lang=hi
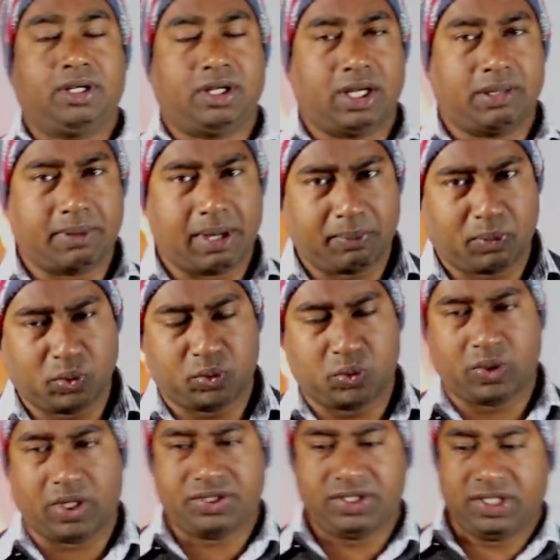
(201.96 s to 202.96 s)
अब आपको
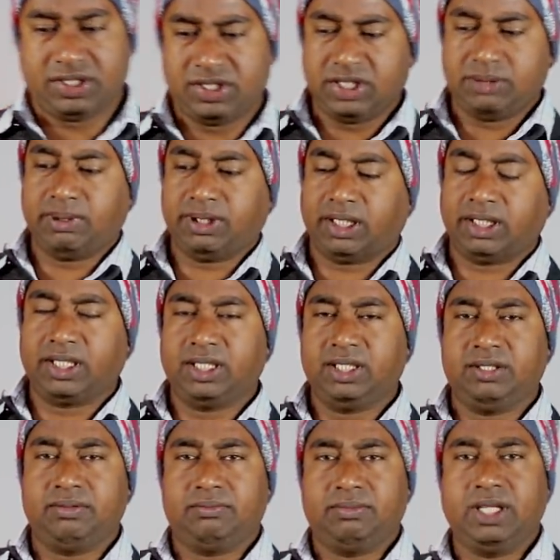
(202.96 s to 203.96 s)
थोड़ा सी चीज़ बता दें
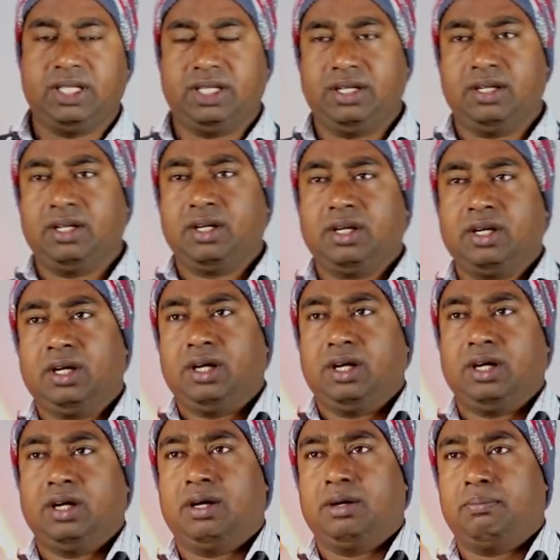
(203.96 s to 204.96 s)
कि देखिए
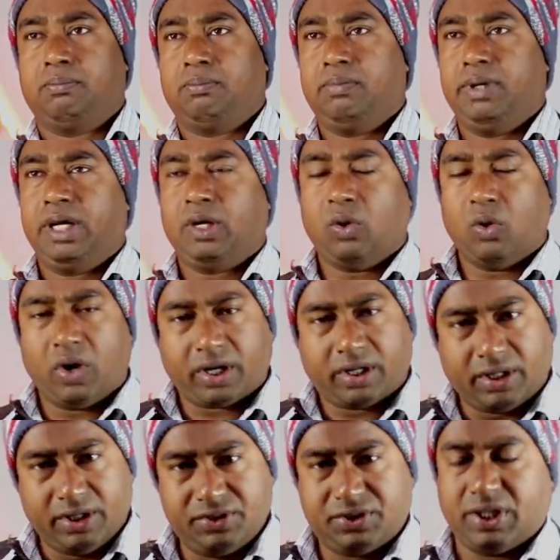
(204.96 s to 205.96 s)
एक और
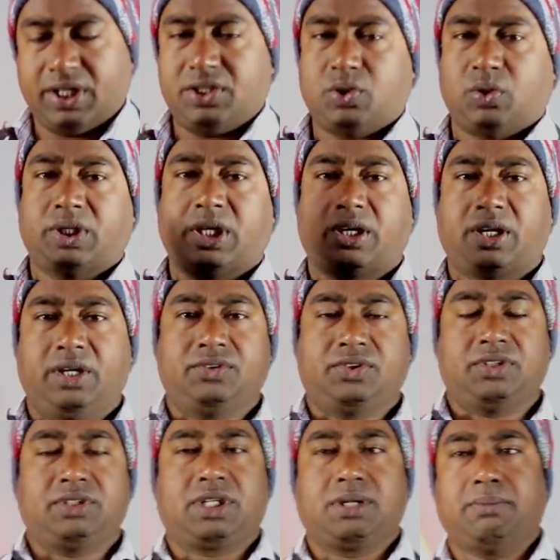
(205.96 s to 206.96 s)
कंडीशन है चौथा
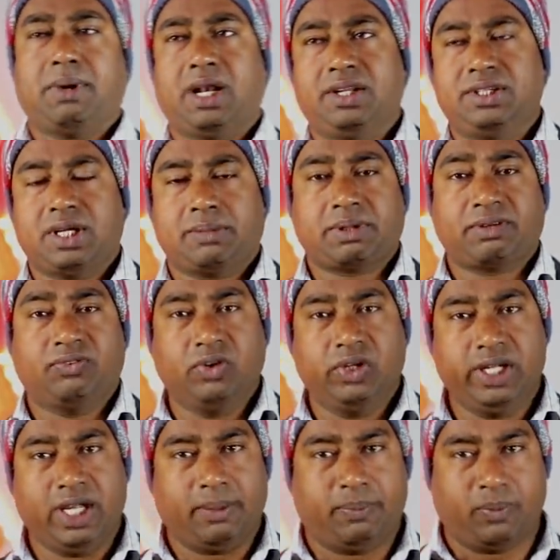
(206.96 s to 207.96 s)
कंडीशन कि मान लीजिए आपका
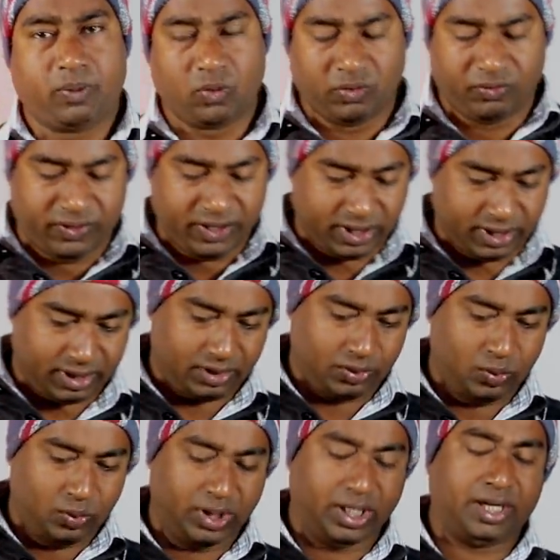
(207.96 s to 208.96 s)
फुल्ली अप्रूव्ड
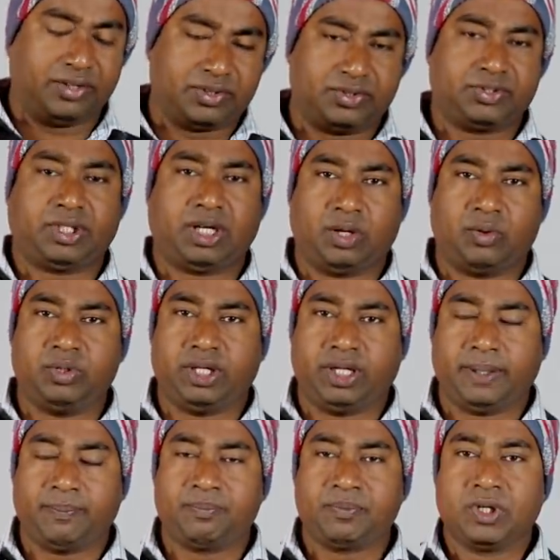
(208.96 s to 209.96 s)
गूगल एडसेंस अकाउंट
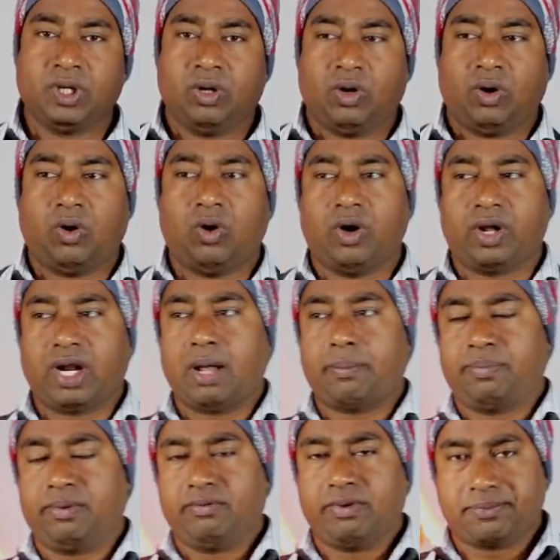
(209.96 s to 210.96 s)
है और
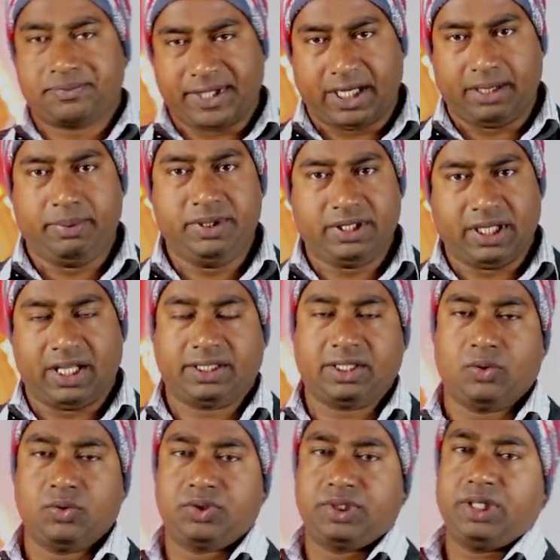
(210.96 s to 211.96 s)
आप वेबसाइट भी
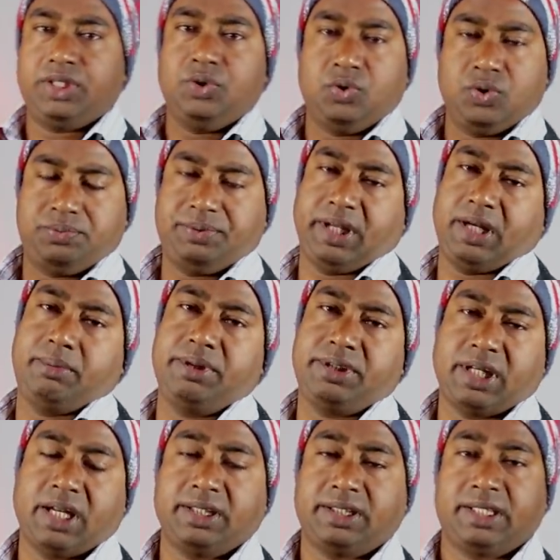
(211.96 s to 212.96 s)
चलाते हैं उससे यूट्यूब चैनल भी
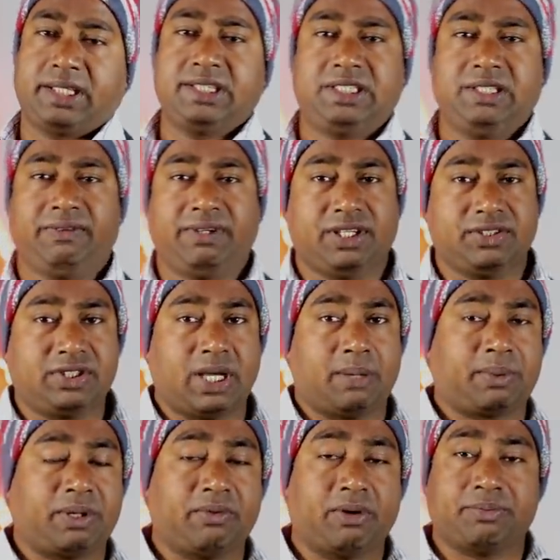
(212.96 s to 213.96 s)
चलाते हैं किसी वजह से
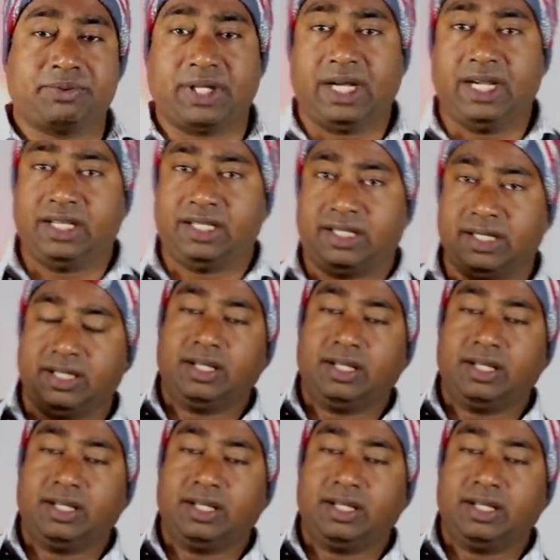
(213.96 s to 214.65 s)
आपके वेबसाइट